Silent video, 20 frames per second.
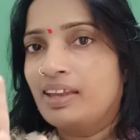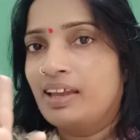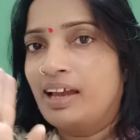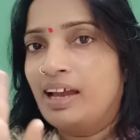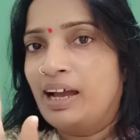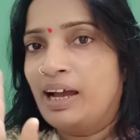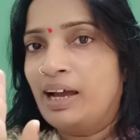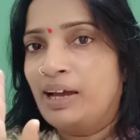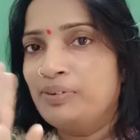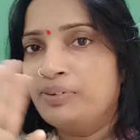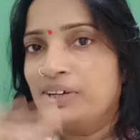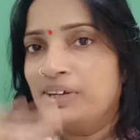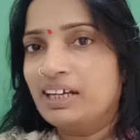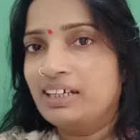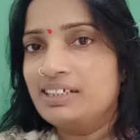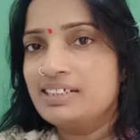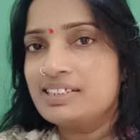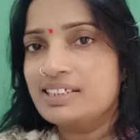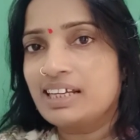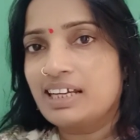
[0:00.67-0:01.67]
हेलो
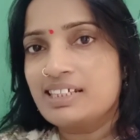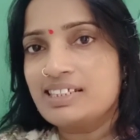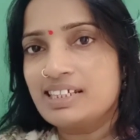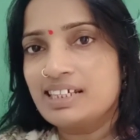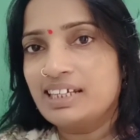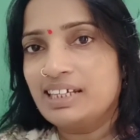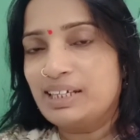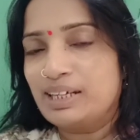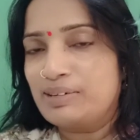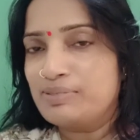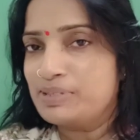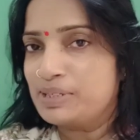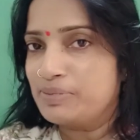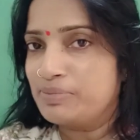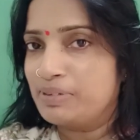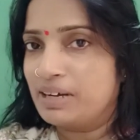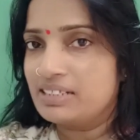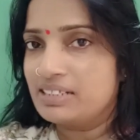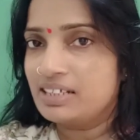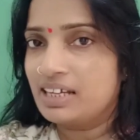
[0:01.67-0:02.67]
गाइस कैसे हैं आप सब
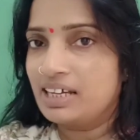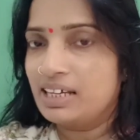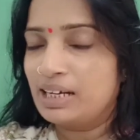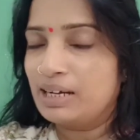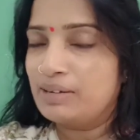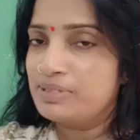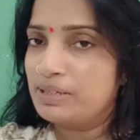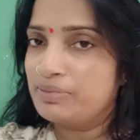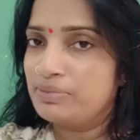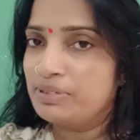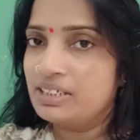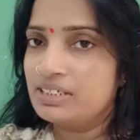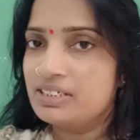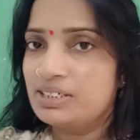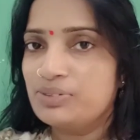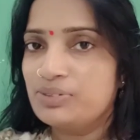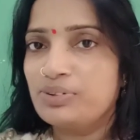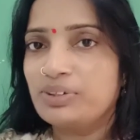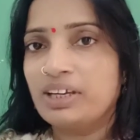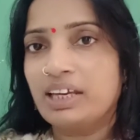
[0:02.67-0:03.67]
आशा है आप सभी
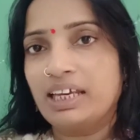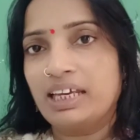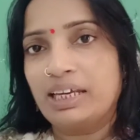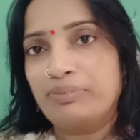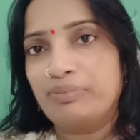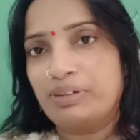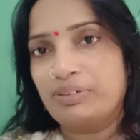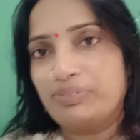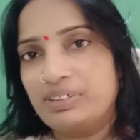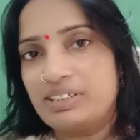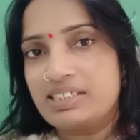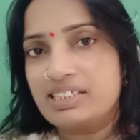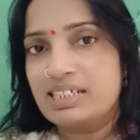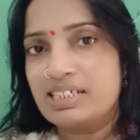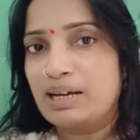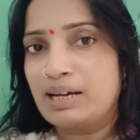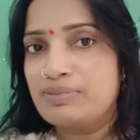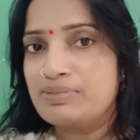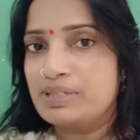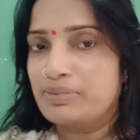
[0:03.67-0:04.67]
अच्छे होंगे एक बार फिर से
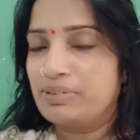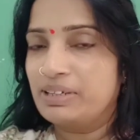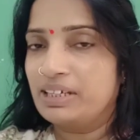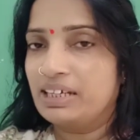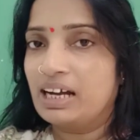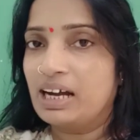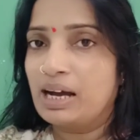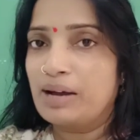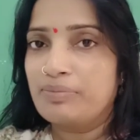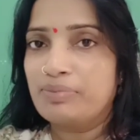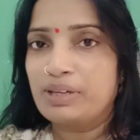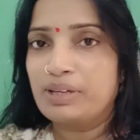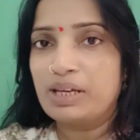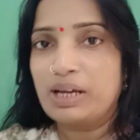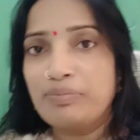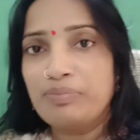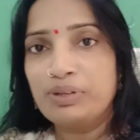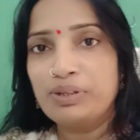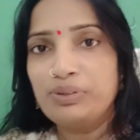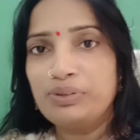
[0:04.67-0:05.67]
आप सभी का आपके
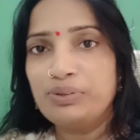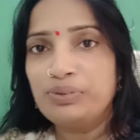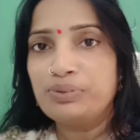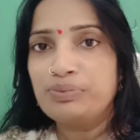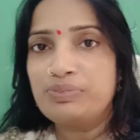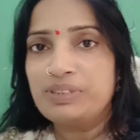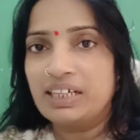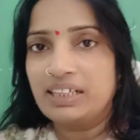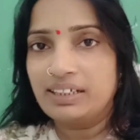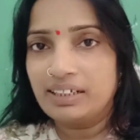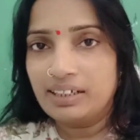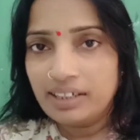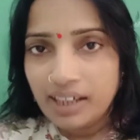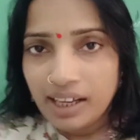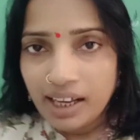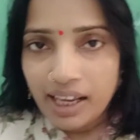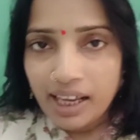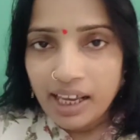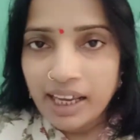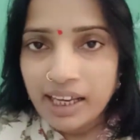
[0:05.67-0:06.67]
अपने यूट्यूब
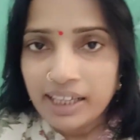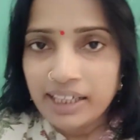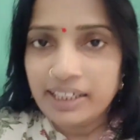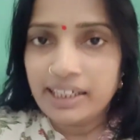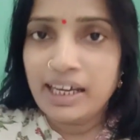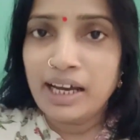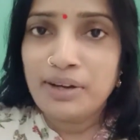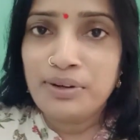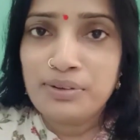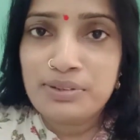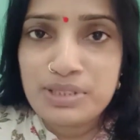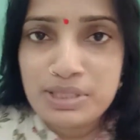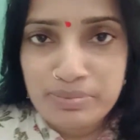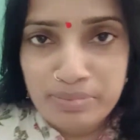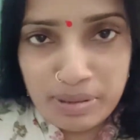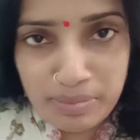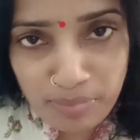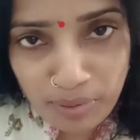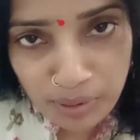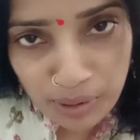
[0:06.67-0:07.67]
चैनल ज्ञान रुचि
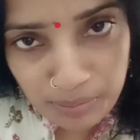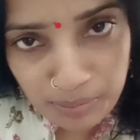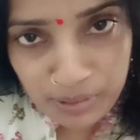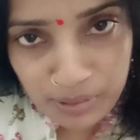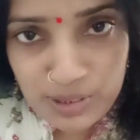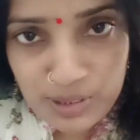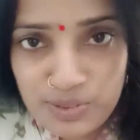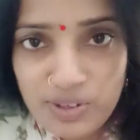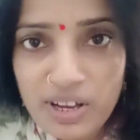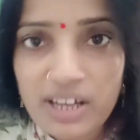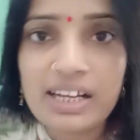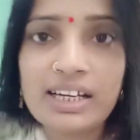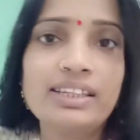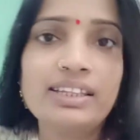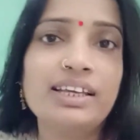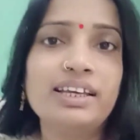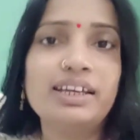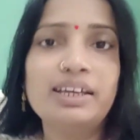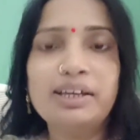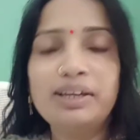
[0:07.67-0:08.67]
में बहुत बहुत स्वागत
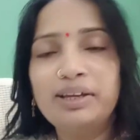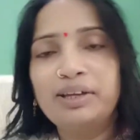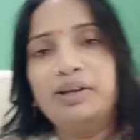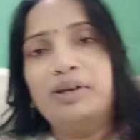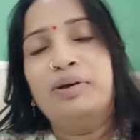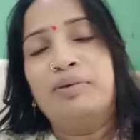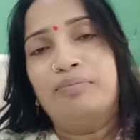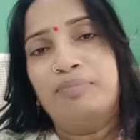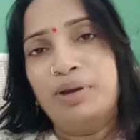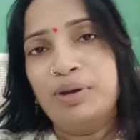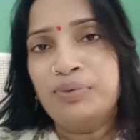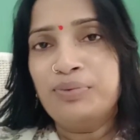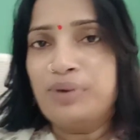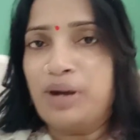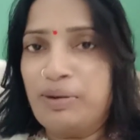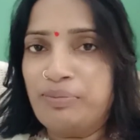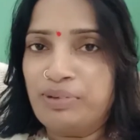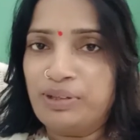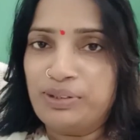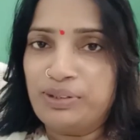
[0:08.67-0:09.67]
है मैं हूं
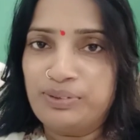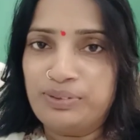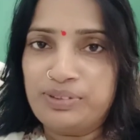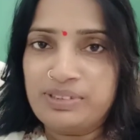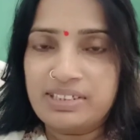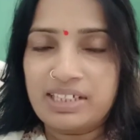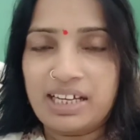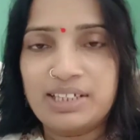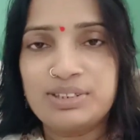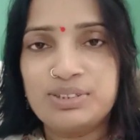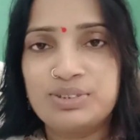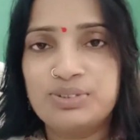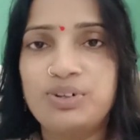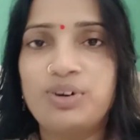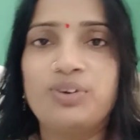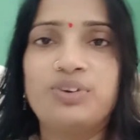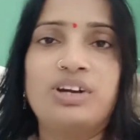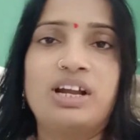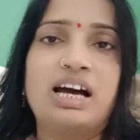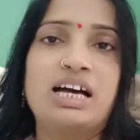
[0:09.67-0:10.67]
आपकी दोस्त अंजू
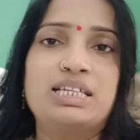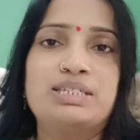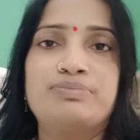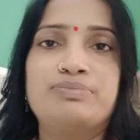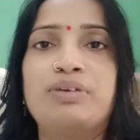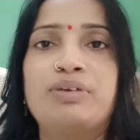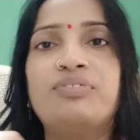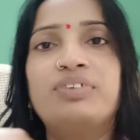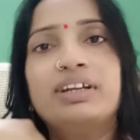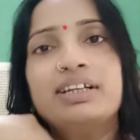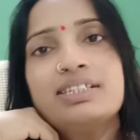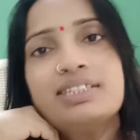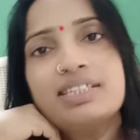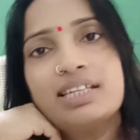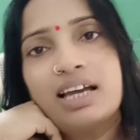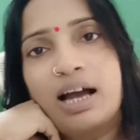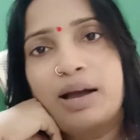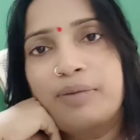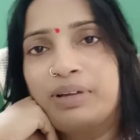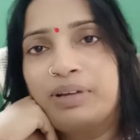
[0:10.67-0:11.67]
और आज मैं फिर से
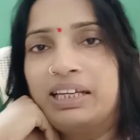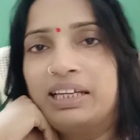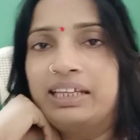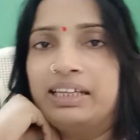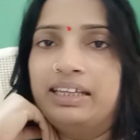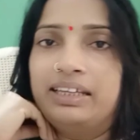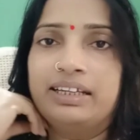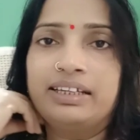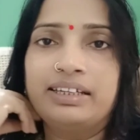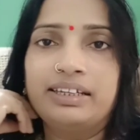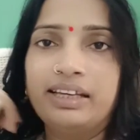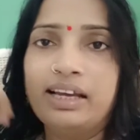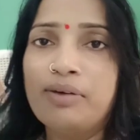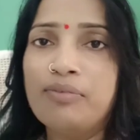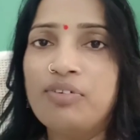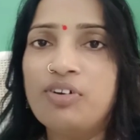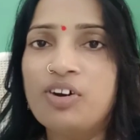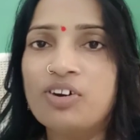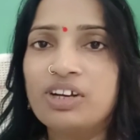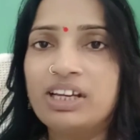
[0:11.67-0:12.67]
आपके लिए एक नया
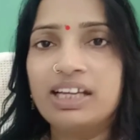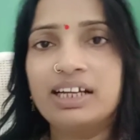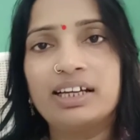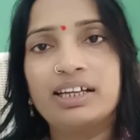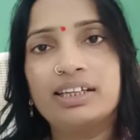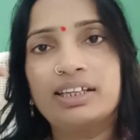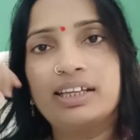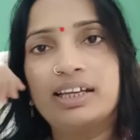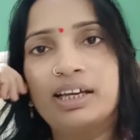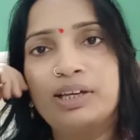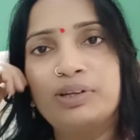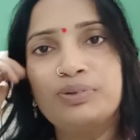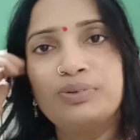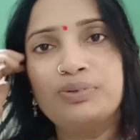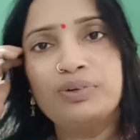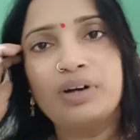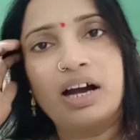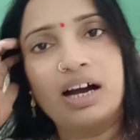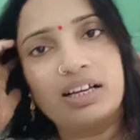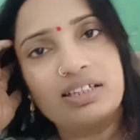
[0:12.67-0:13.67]
ब्लॉग लेकर के आई
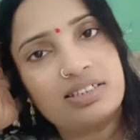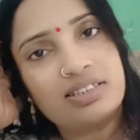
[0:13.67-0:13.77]
हूं आज